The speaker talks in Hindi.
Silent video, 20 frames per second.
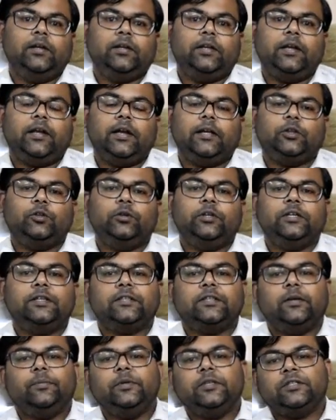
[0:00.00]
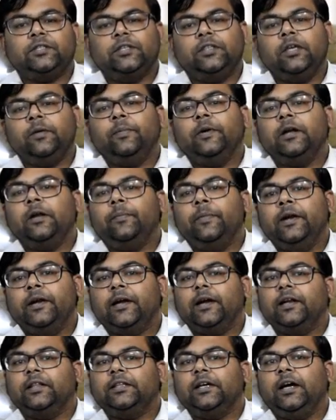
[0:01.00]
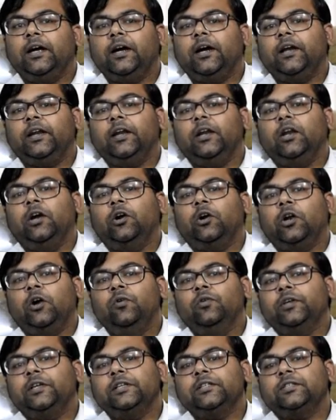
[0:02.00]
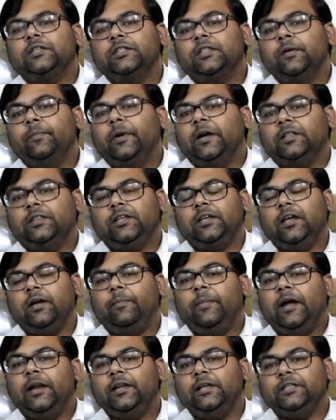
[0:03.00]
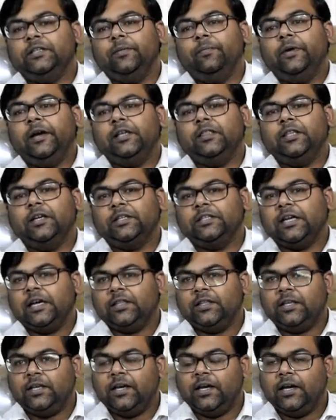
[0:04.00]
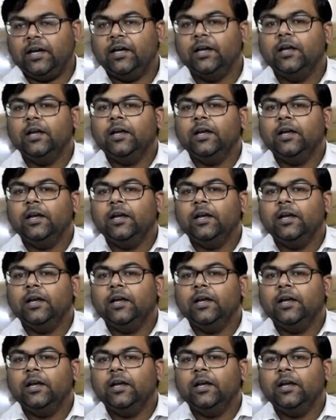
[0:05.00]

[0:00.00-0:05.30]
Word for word: ठीक है तो ये सब स्थिति पे डिपेंड करता है अगर ये लॉकडाउन की स्थिति बढ़ती है मान लीजिए मई तक जाती है